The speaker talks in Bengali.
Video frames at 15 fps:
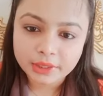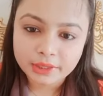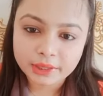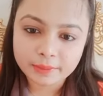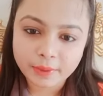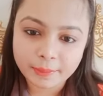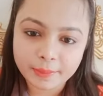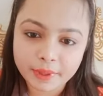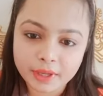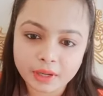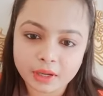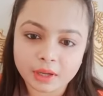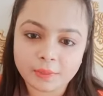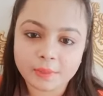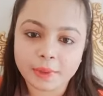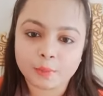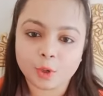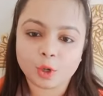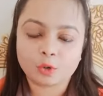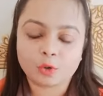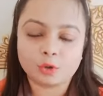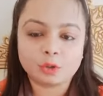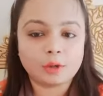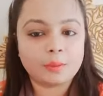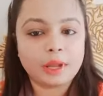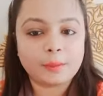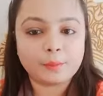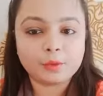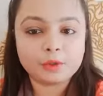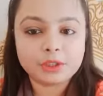কিভাবে ব্যবহার করতে হবে
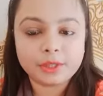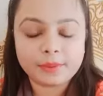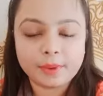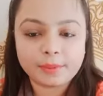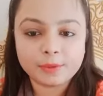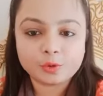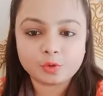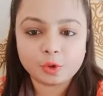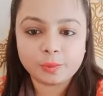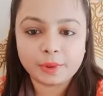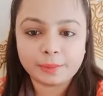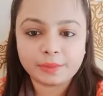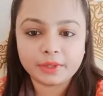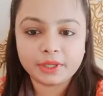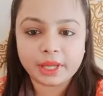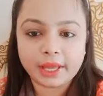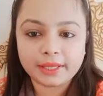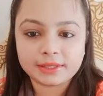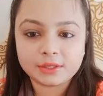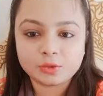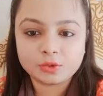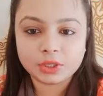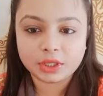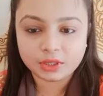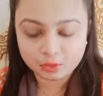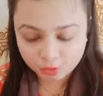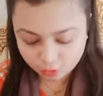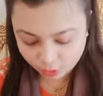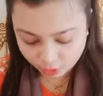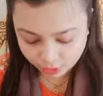আপু যেভাবে সোপ আপনি অ্যাজ ইউজুয়াল
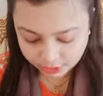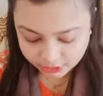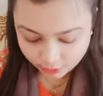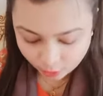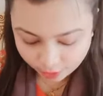ইউজ করেন ঠিক